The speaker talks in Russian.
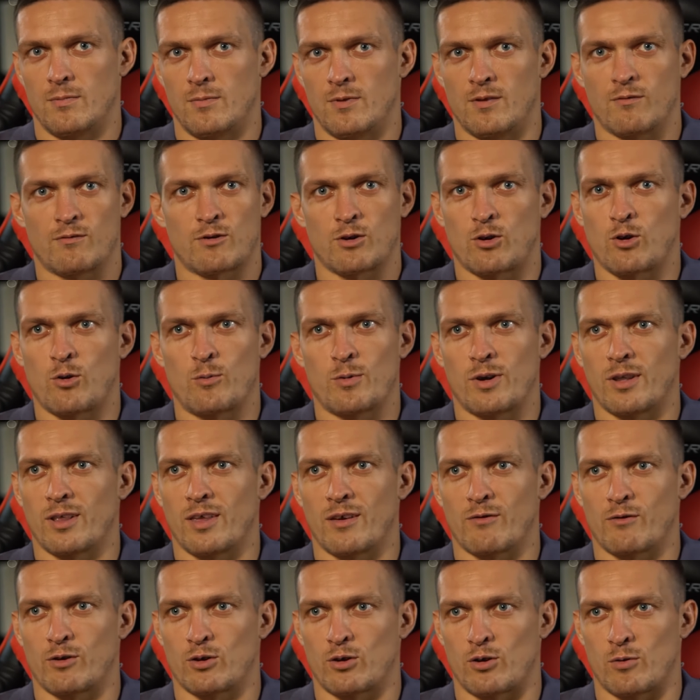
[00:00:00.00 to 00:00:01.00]
Не в таком
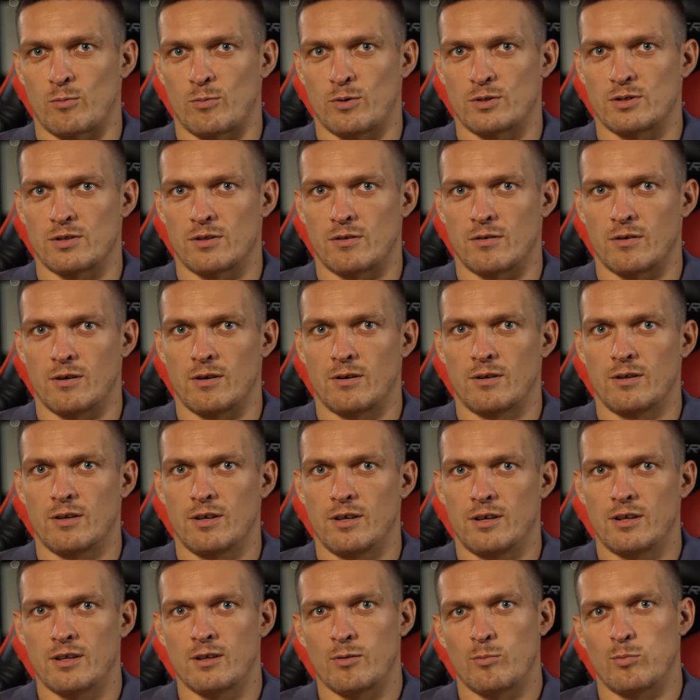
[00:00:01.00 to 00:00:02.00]
ринге, в котором боксировали.
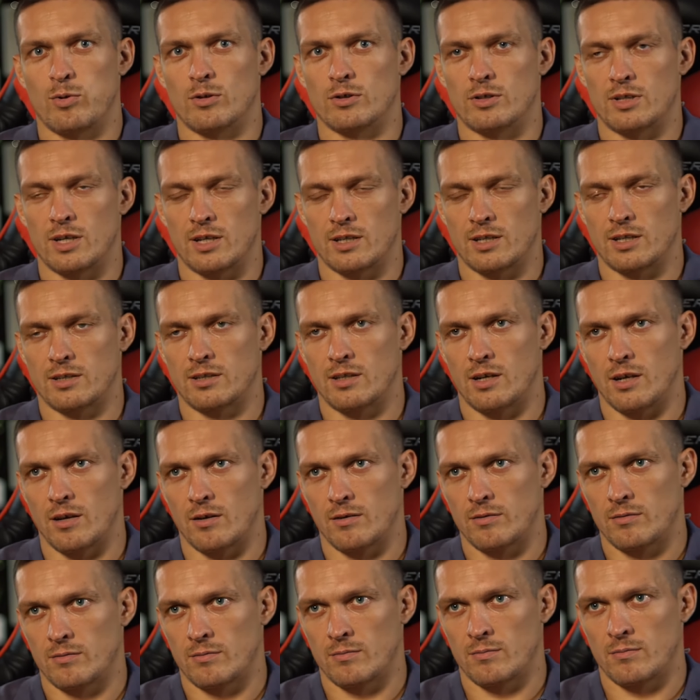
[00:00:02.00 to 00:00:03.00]
Ринг был 3 на 3.